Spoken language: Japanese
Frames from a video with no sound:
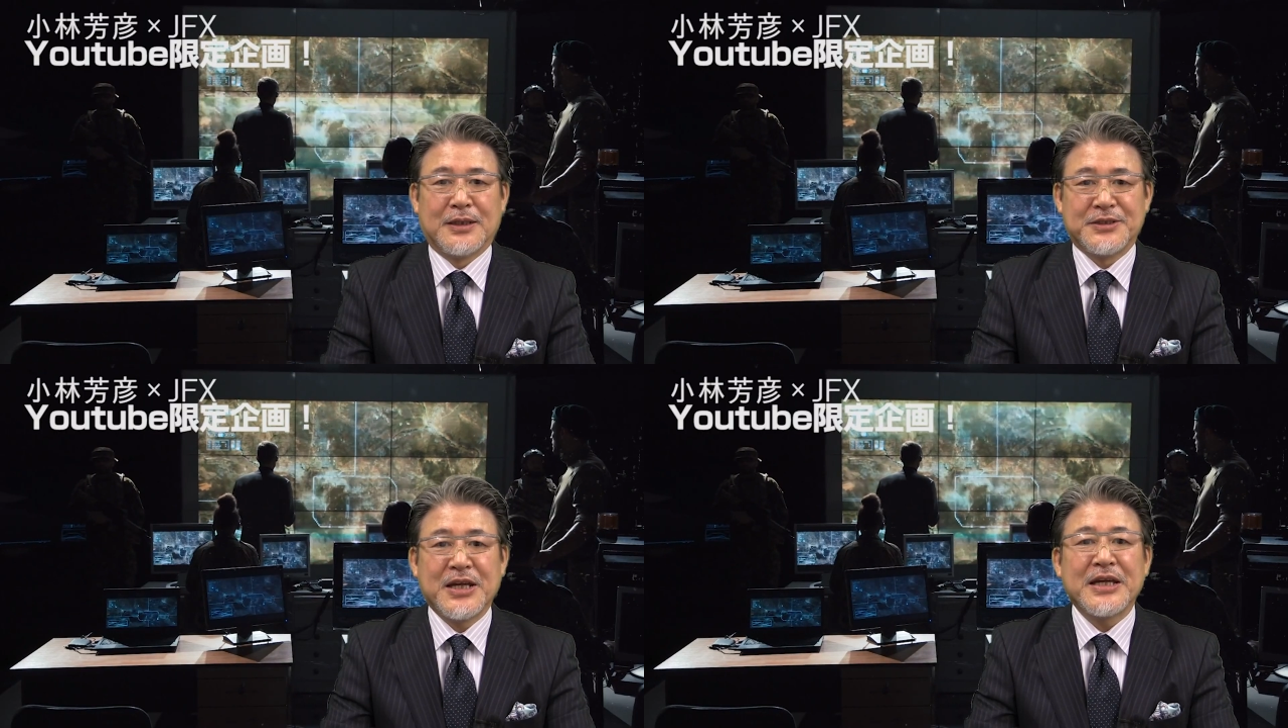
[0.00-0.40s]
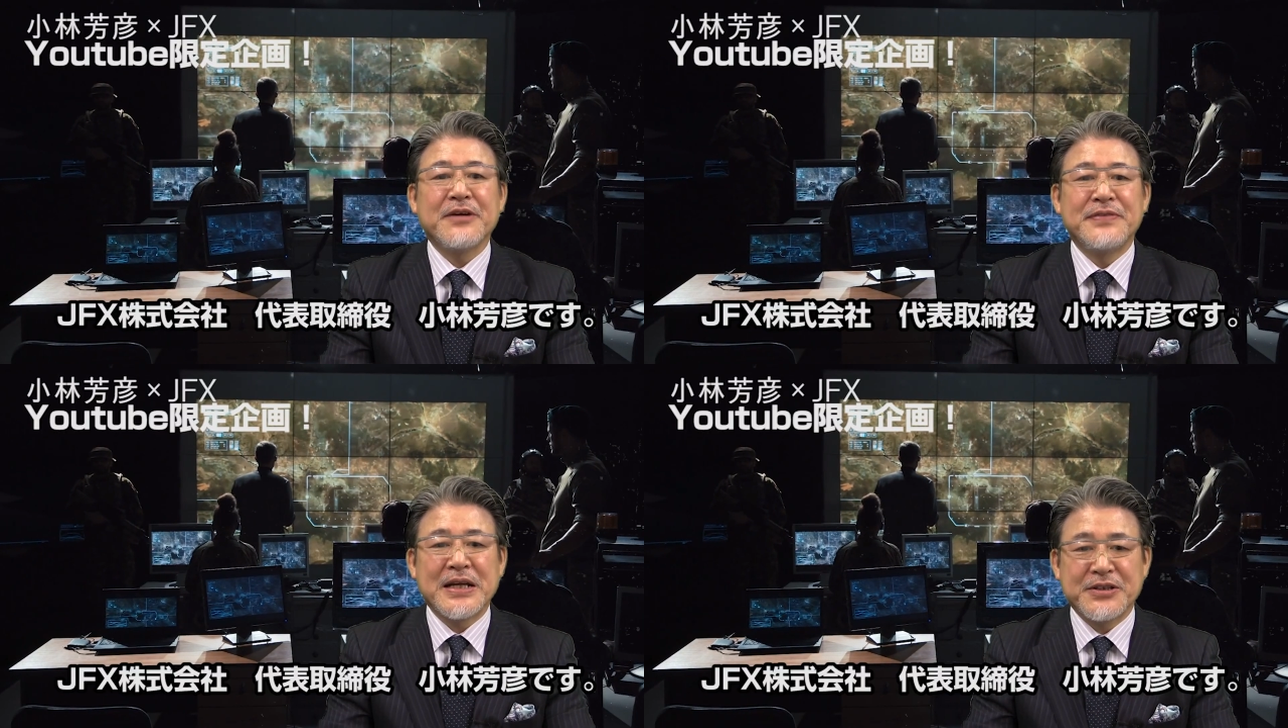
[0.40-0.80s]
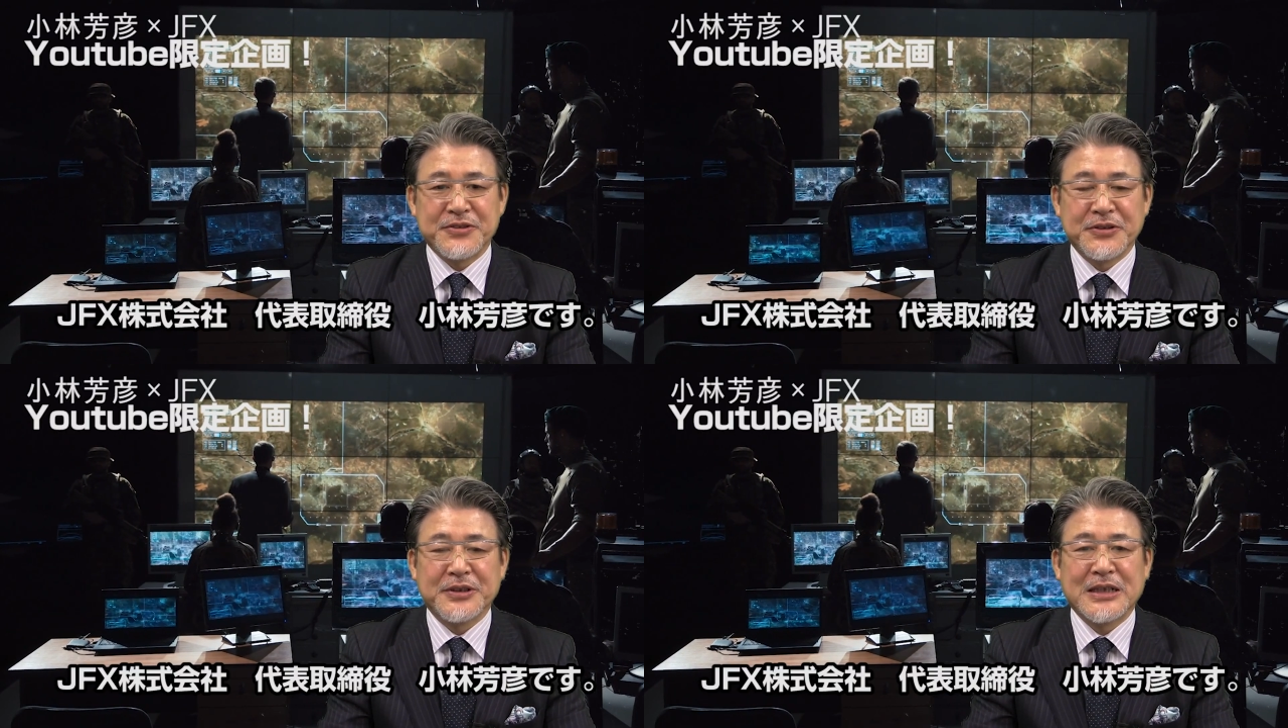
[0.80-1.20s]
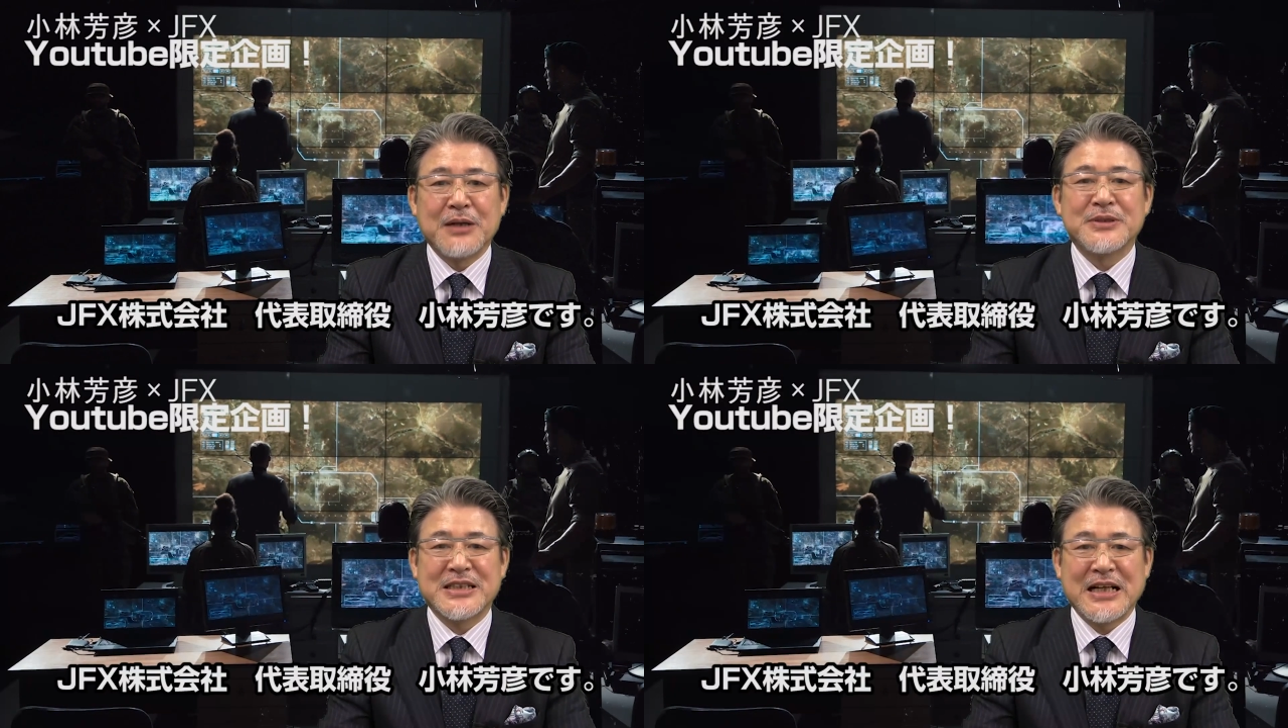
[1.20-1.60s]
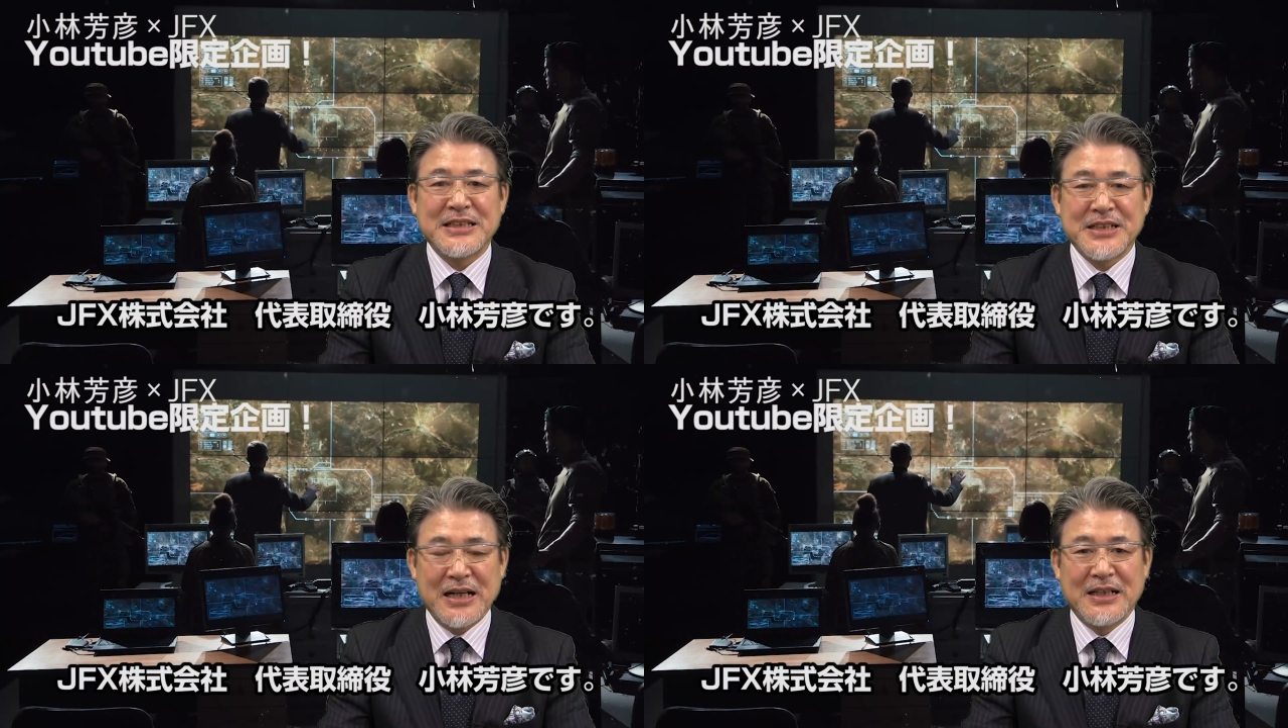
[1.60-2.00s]
JFX 株式
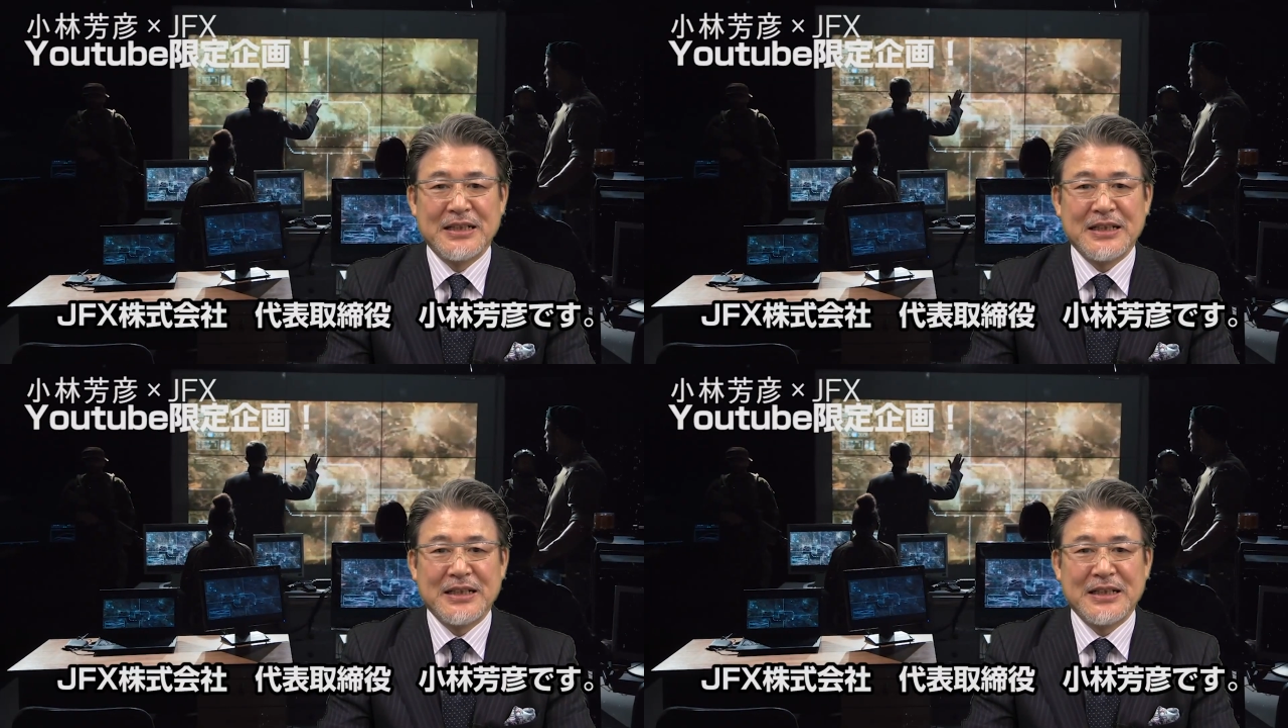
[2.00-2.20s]
会社